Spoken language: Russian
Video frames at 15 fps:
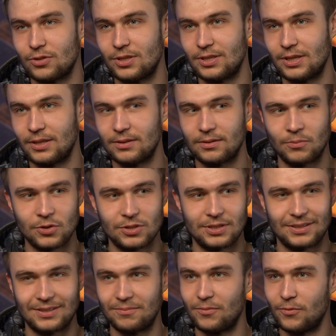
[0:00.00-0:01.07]
детей. Может,
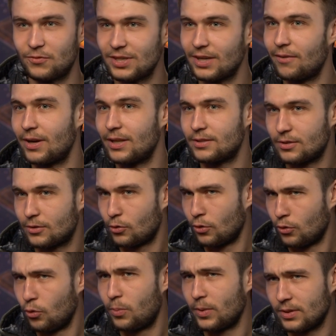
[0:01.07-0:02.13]
это все говорят, ты такой
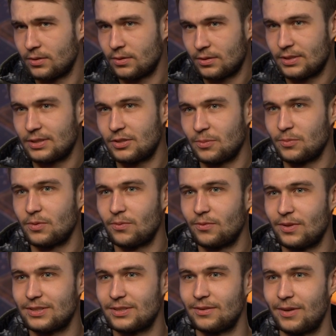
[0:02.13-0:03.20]
глупый, зачем тебе
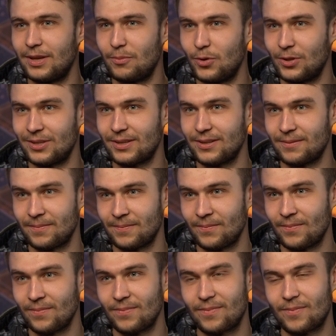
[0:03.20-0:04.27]
22 ребенок?
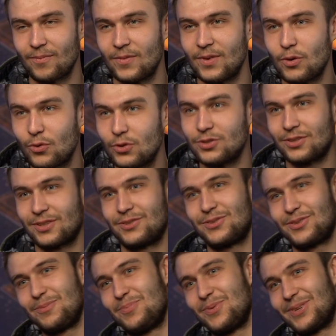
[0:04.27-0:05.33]
Я очень хочу
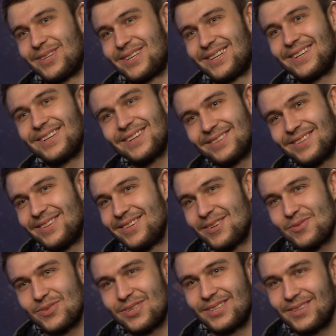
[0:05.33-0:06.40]
ребенка. Я, я
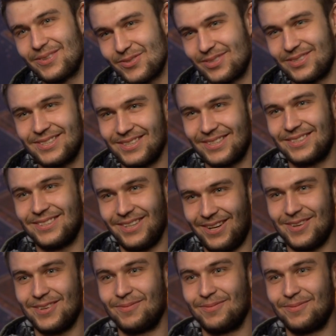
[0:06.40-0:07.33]
уже, я уже не знаю,